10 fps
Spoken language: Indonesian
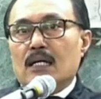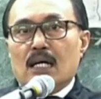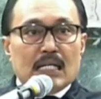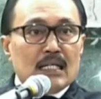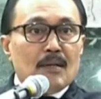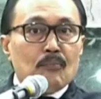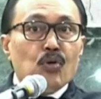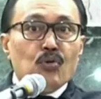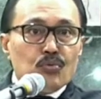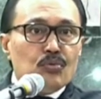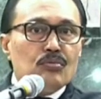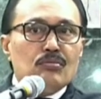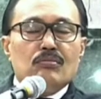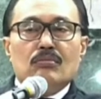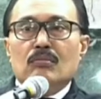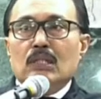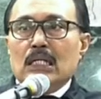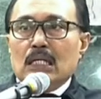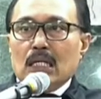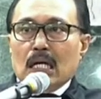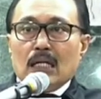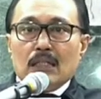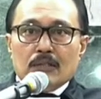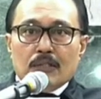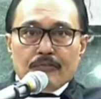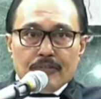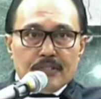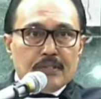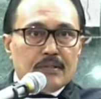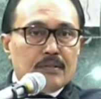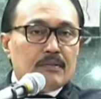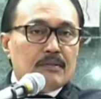anak buru aktivis